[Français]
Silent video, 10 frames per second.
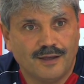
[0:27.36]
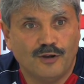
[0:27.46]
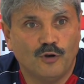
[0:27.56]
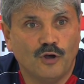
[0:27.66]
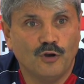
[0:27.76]

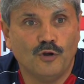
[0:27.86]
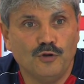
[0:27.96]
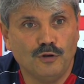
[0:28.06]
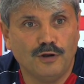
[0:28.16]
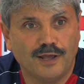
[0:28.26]
le,
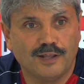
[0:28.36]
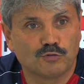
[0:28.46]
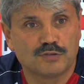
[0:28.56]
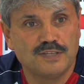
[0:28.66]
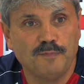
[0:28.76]
nul est
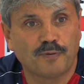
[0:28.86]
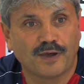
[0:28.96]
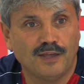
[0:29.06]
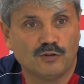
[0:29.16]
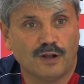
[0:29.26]
aussi
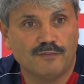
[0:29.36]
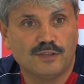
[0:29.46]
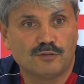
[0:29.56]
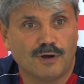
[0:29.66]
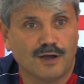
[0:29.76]
près de la
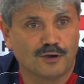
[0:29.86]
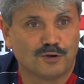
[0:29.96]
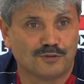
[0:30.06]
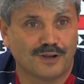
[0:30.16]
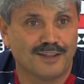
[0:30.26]
victoire que
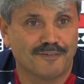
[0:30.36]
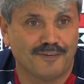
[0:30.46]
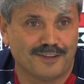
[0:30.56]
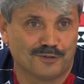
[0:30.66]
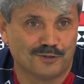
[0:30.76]
de la défaite.